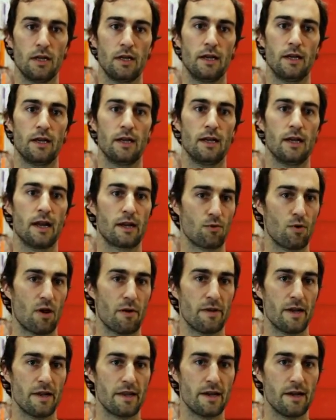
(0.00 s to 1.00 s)
eh, la Arcula
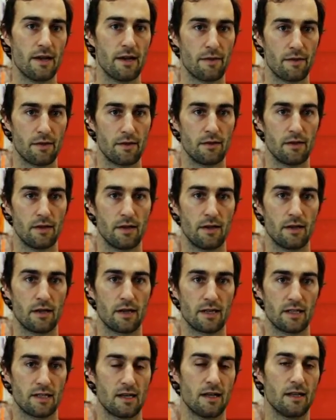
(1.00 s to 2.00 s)
eh,
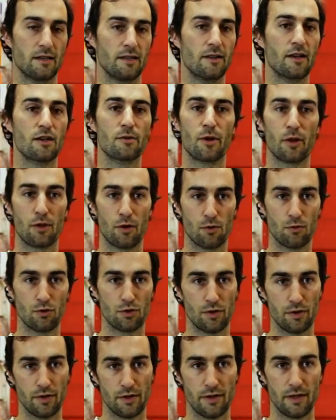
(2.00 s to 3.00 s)
que es la tienda de comercio
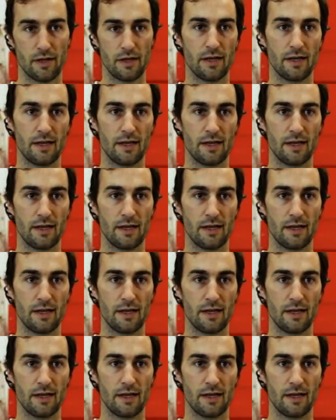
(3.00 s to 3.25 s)
justo y,